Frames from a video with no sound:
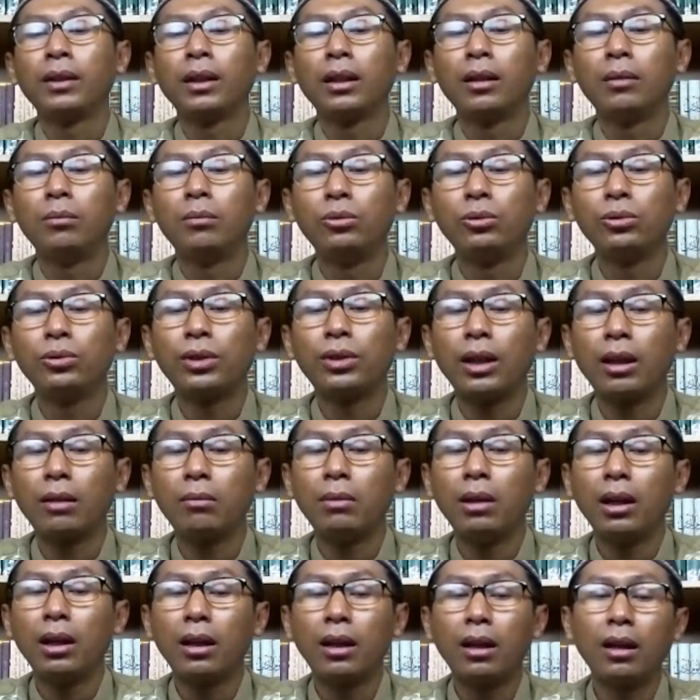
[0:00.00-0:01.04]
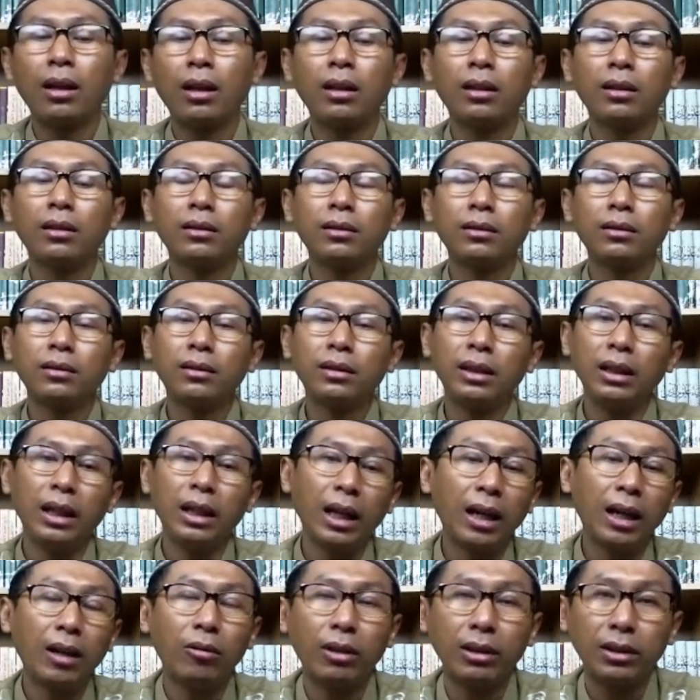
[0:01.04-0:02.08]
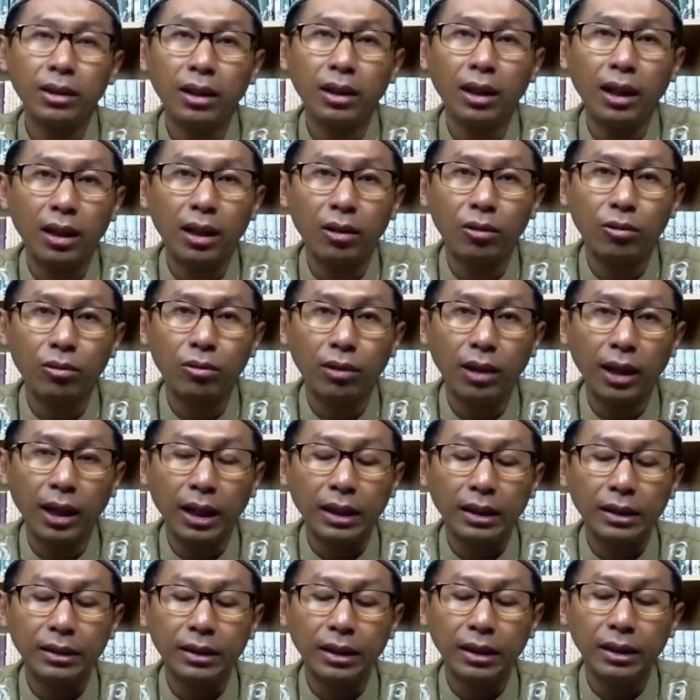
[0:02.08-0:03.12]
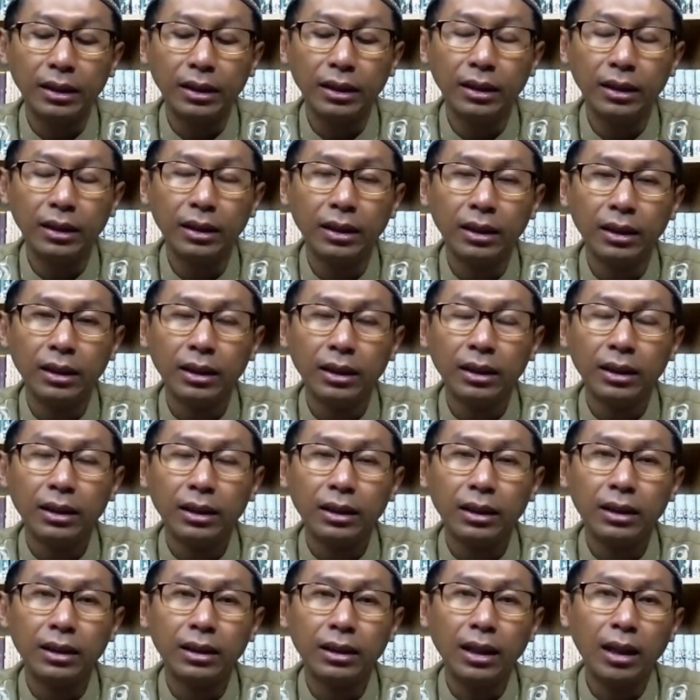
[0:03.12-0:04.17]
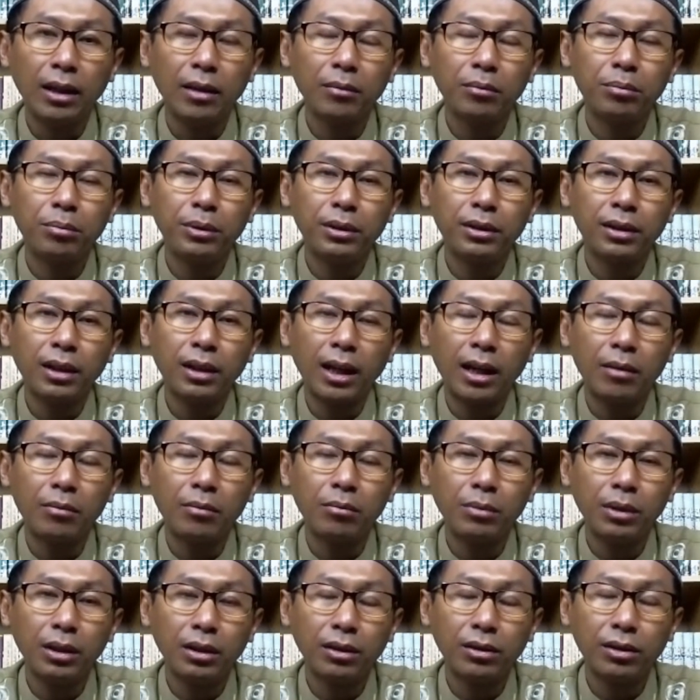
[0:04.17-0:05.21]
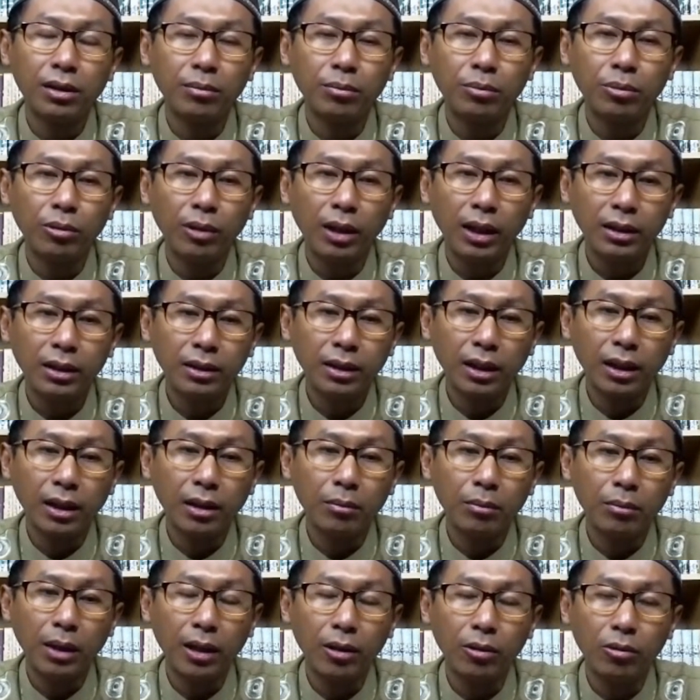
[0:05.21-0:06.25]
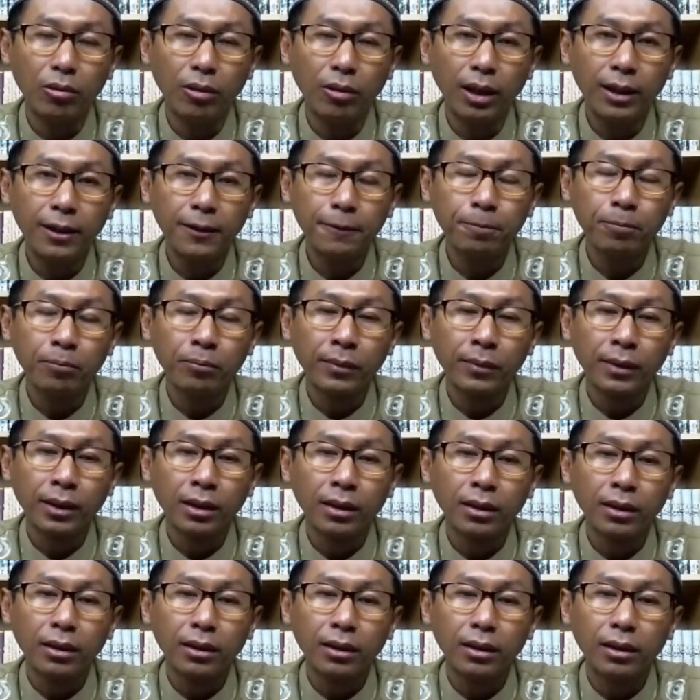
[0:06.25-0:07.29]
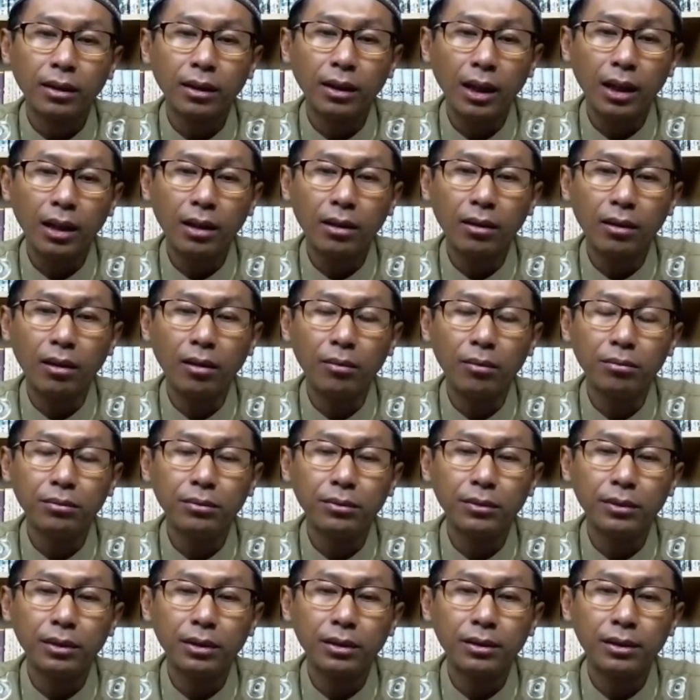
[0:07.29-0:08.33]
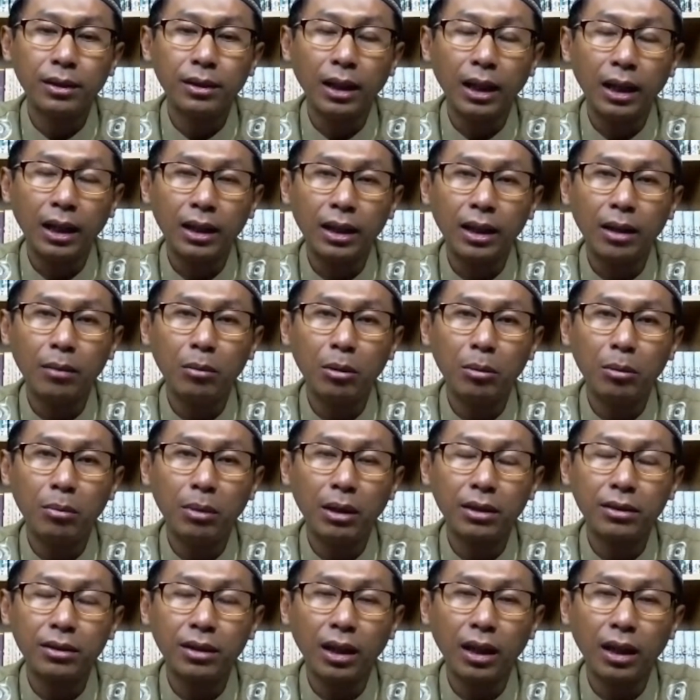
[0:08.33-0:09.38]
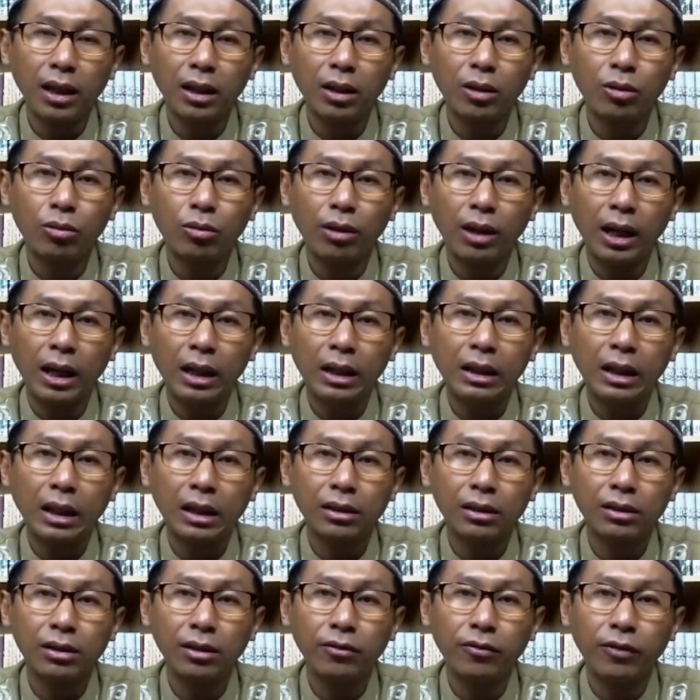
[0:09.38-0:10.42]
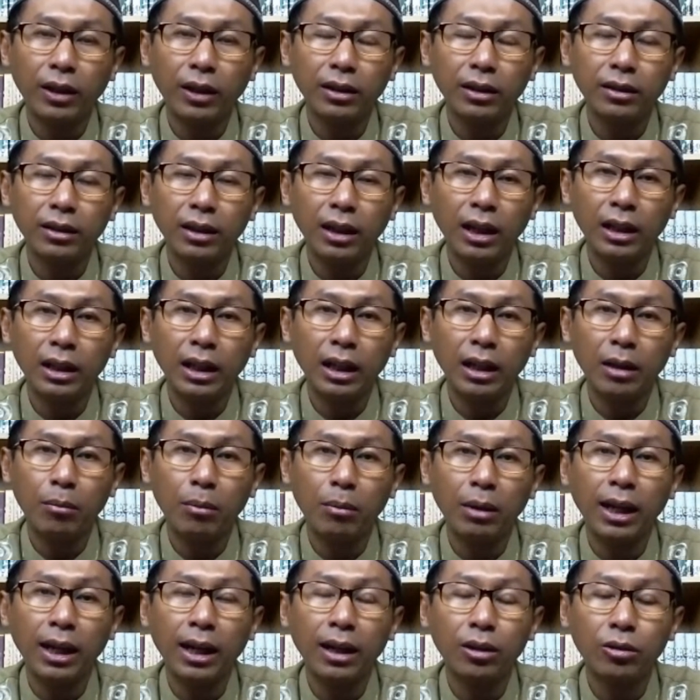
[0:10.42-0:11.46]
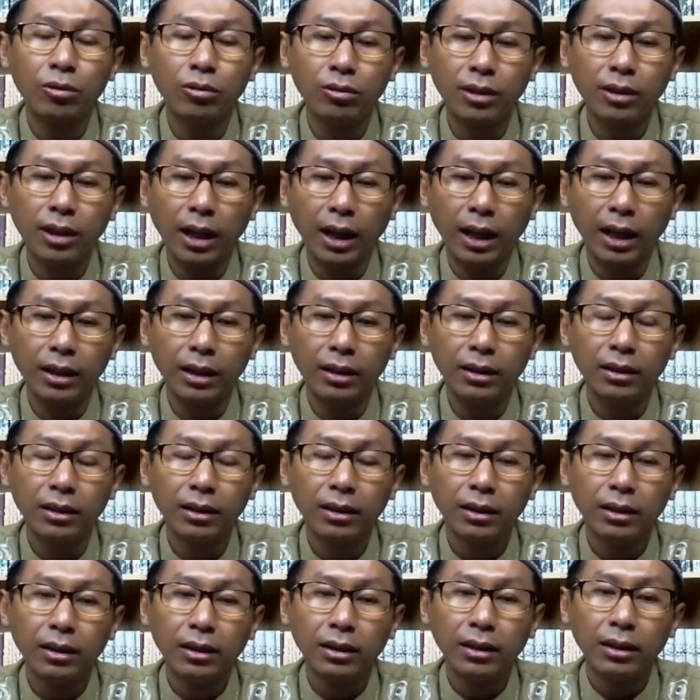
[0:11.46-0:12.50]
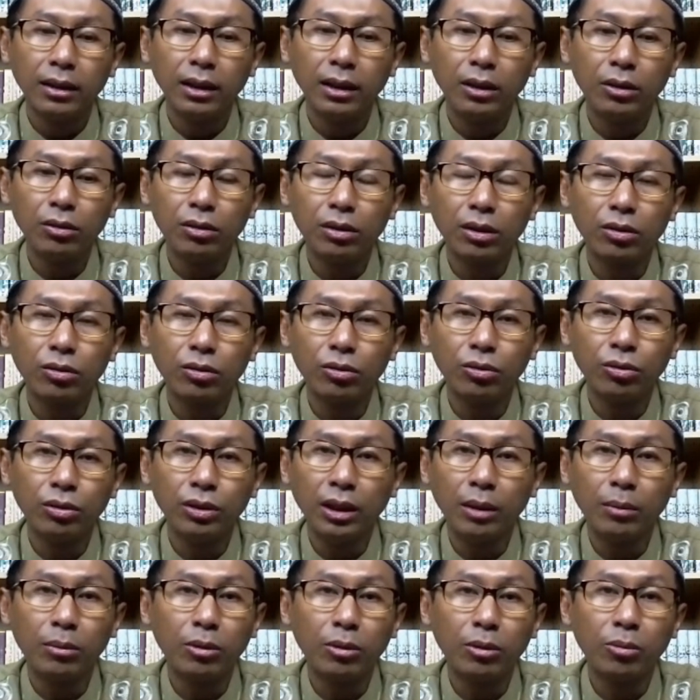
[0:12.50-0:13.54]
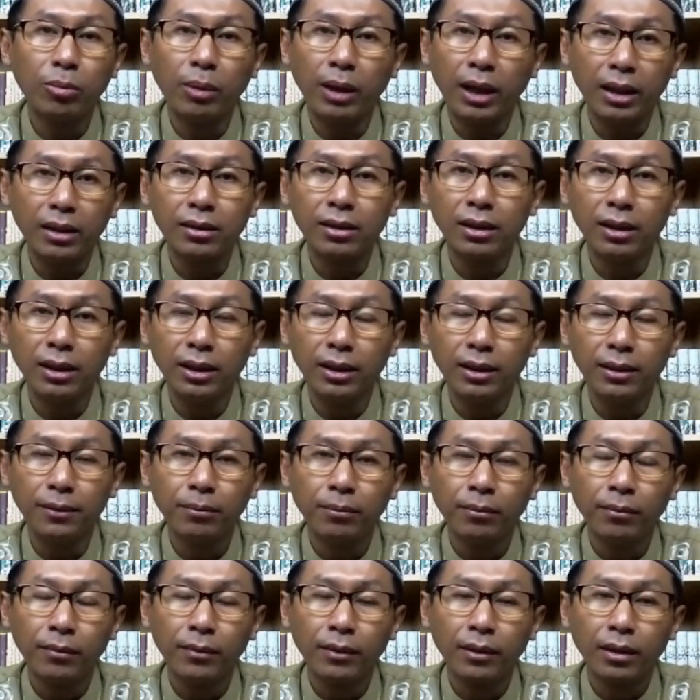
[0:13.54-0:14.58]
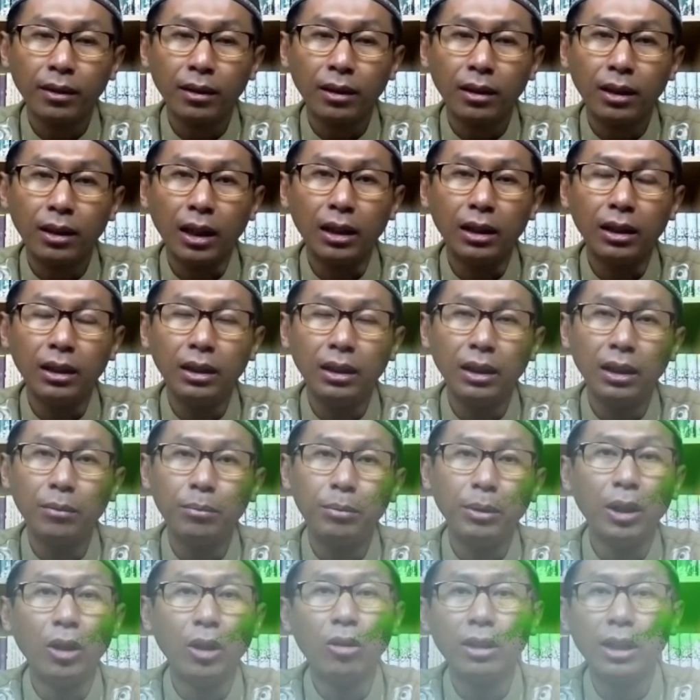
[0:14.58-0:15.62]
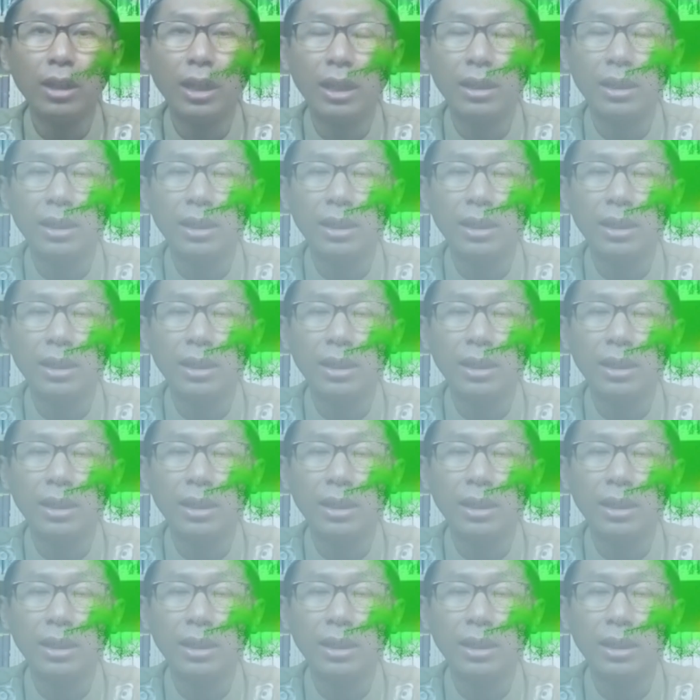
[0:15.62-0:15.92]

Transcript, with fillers: Musa Bakoh tilawatil Al-Quran. Jadi kita bisa ambil simpulannya bahwa nagam cara membaca Al-Quran yang sifatnya adalah melagukan itu sesungguhnya merupakan seni dan ini lebih longgar